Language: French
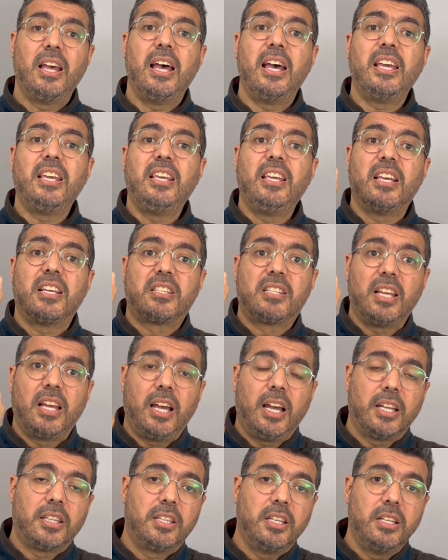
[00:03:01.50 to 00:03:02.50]
Ayya
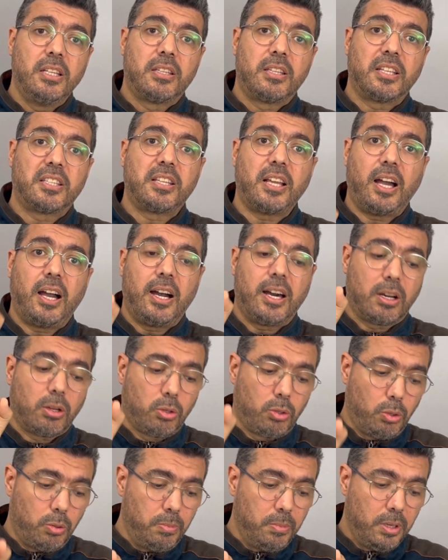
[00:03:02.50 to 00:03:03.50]
sa'atin
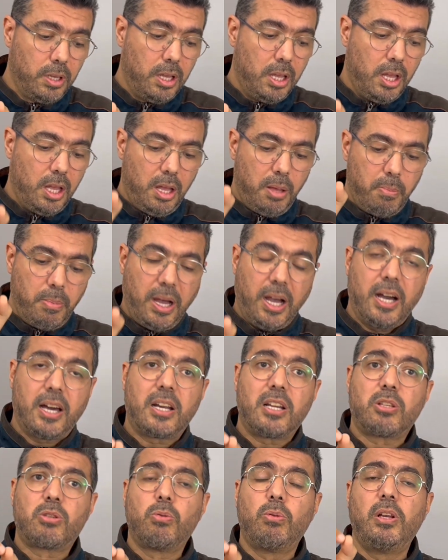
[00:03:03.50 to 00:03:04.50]
tasahartum ma'a
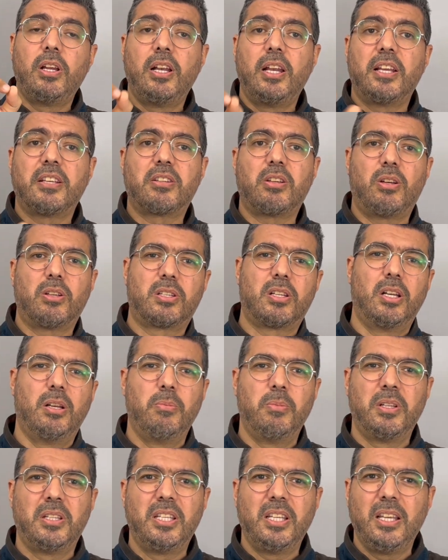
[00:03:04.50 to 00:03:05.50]
Rasulillah sallallahu alayhi wa
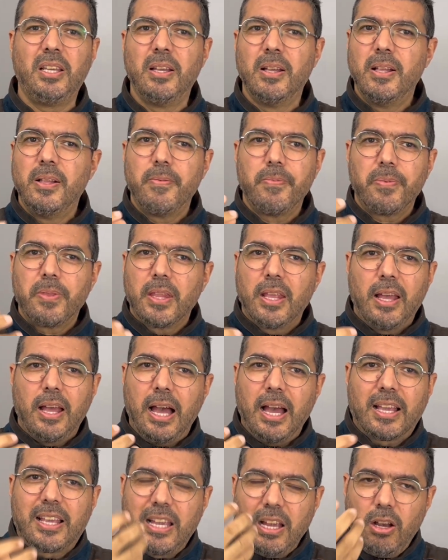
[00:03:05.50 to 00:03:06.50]
sallam. Il dit
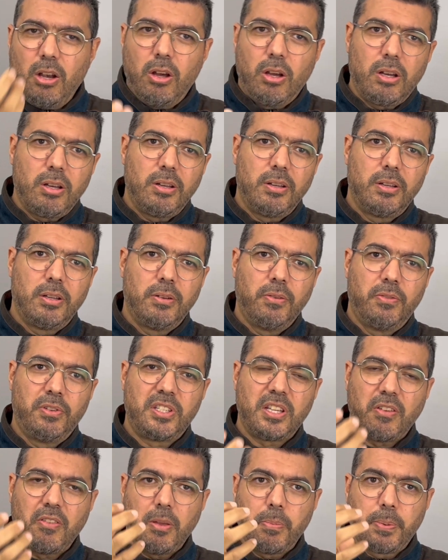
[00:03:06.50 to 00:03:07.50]
À quelle heure vous
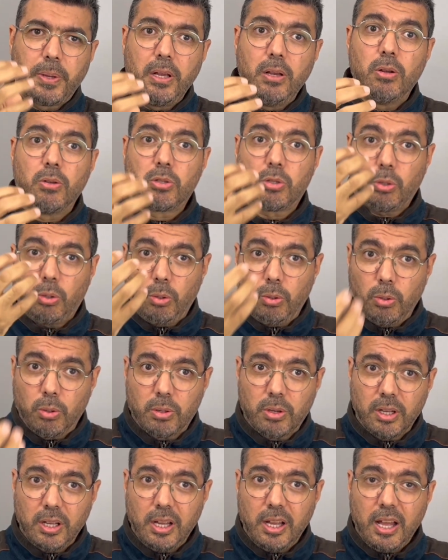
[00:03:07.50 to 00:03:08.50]
avez pris le
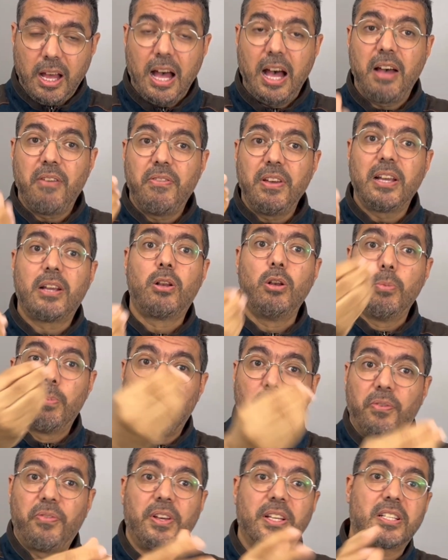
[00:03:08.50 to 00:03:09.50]
suhour avec le
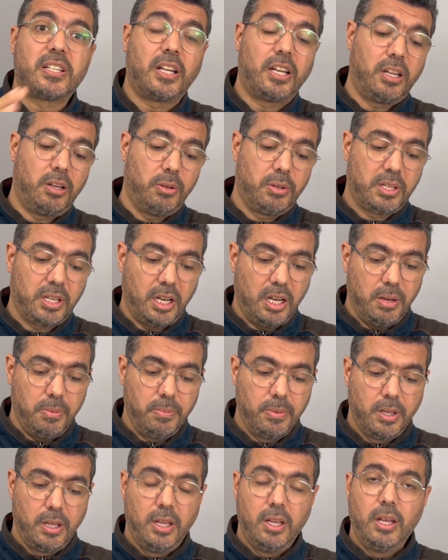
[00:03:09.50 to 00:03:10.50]
prophète sallallahu alayhi wa sallam
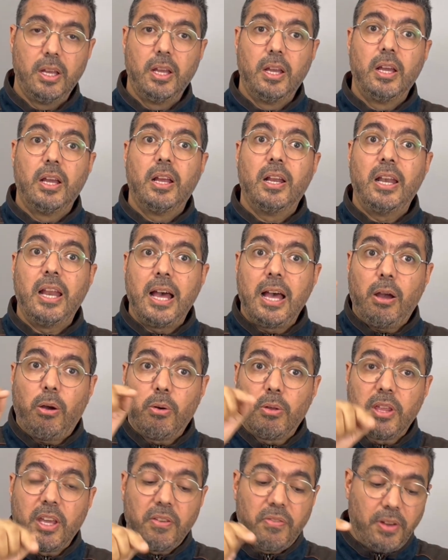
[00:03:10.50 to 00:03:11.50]
Là,
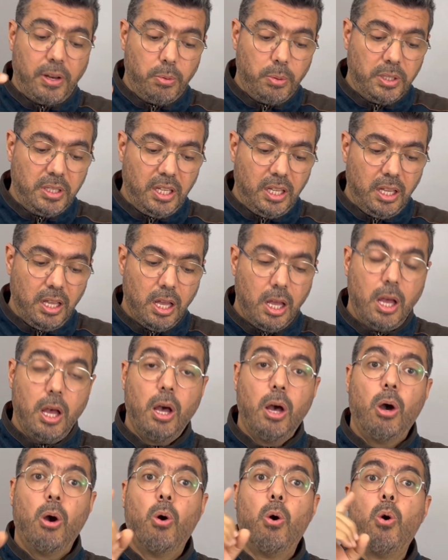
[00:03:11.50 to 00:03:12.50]
Hudayf lui dit
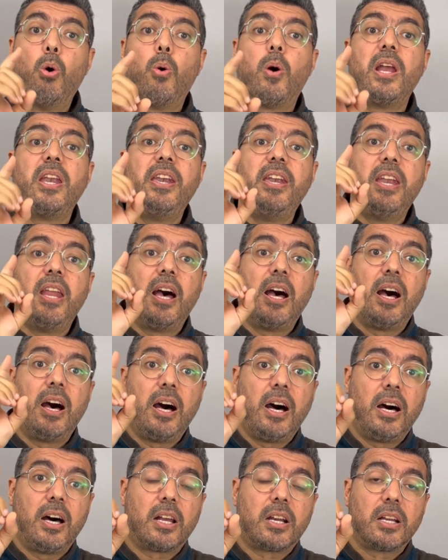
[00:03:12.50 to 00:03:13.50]
Huwa
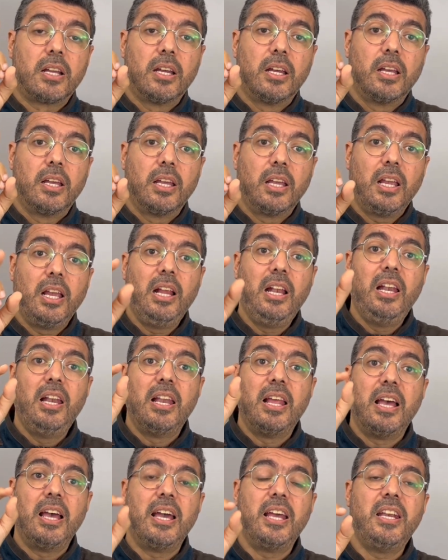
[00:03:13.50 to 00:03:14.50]
nahar
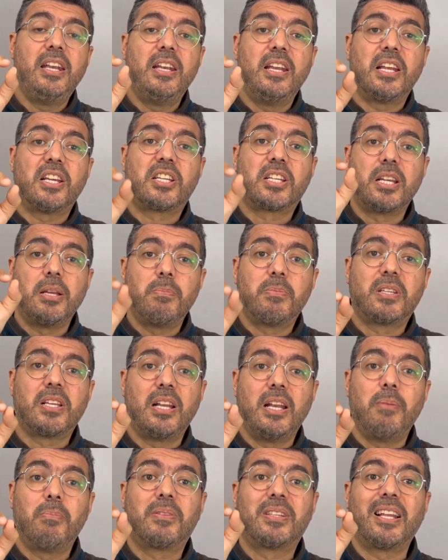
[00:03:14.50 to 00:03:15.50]
illa anna shams
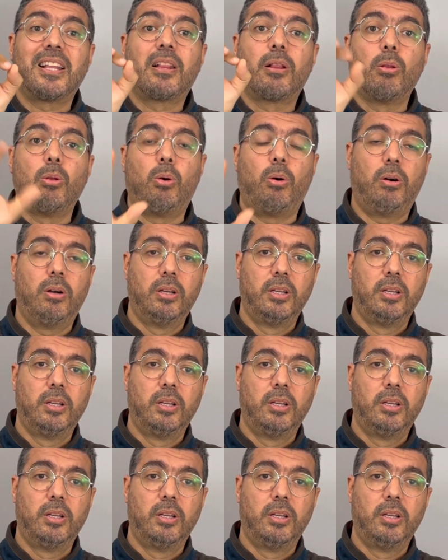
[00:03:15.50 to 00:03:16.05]
lam tatlu'.